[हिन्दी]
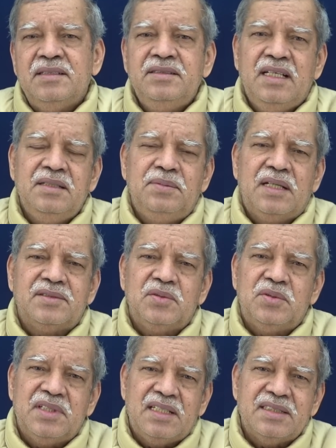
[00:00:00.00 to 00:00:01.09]
यही बात
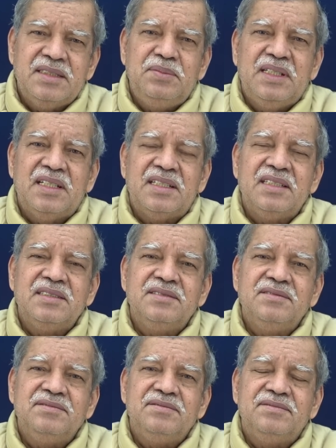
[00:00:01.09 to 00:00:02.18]
सूरदास जी भी कह रहे हैं
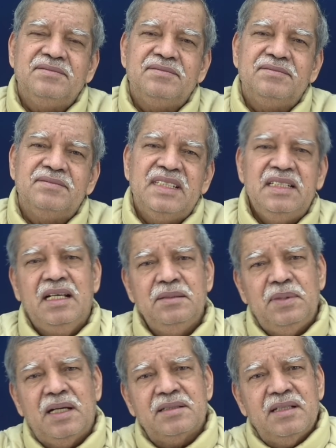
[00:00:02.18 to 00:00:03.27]
यही
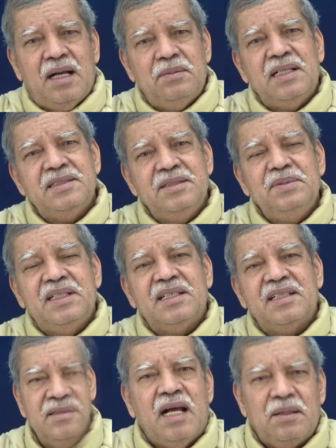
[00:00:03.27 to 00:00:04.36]
बात नाभा जी भी कह
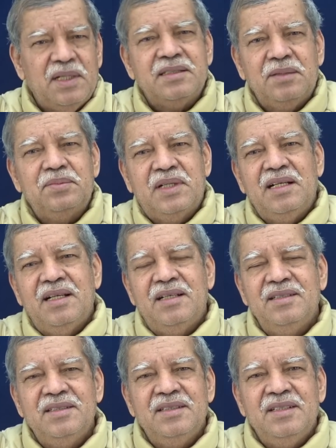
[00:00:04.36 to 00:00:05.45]
रहे हैं नाभा नभ खेला
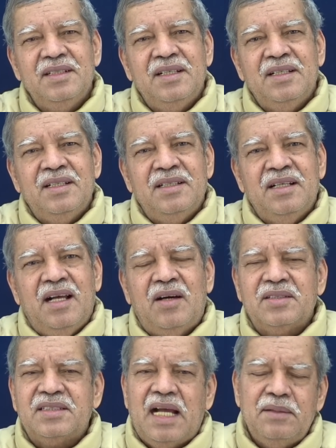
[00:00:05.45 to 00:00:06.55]

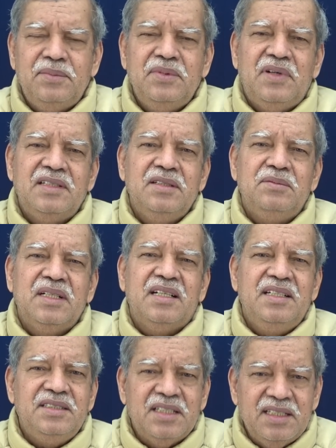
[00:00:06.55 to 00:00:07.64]
और साहब भी वाणियों में
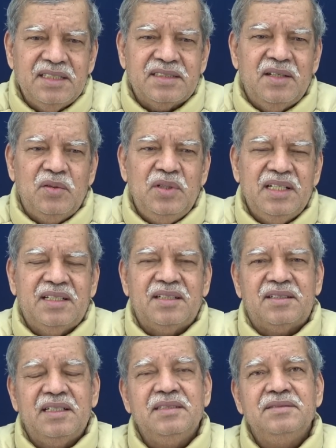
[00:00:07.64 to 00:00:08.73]
कई जगह इसका उल्लेख कर
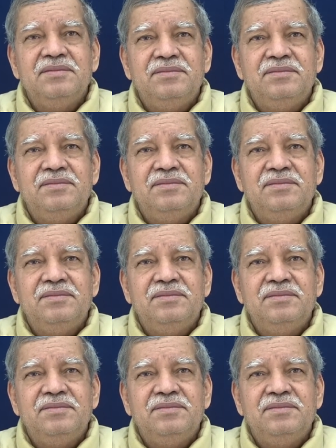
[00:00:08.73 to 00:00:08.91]
रहे हैं